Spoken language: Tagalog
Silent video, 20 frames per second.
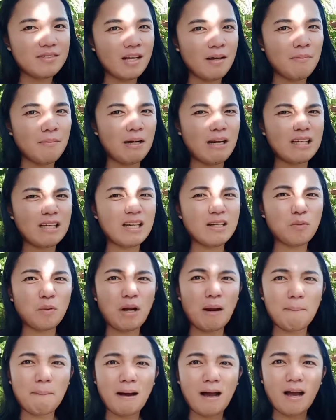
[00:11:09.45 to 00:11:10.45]
malagyan wala
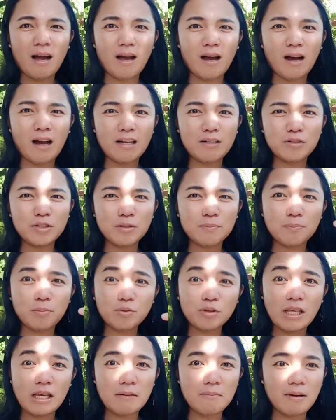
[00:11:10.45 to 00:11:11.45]
pa nga ano yung
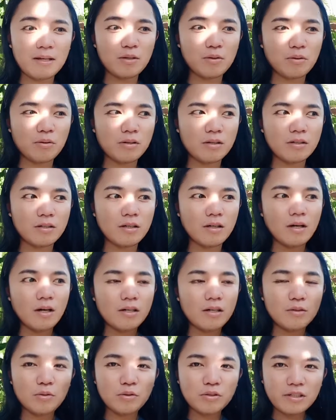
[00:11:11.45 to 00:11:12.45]
puti ba yung
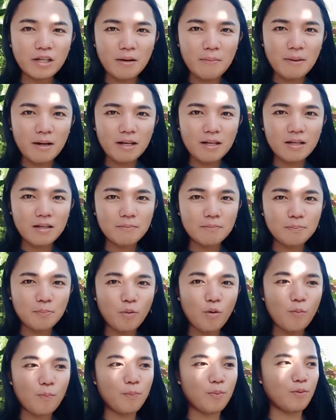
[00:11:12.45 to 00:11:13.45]
doon ka
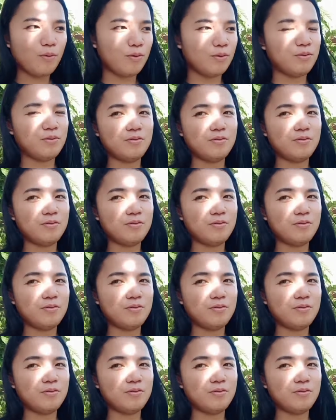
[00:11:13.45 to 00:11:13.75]
magpupo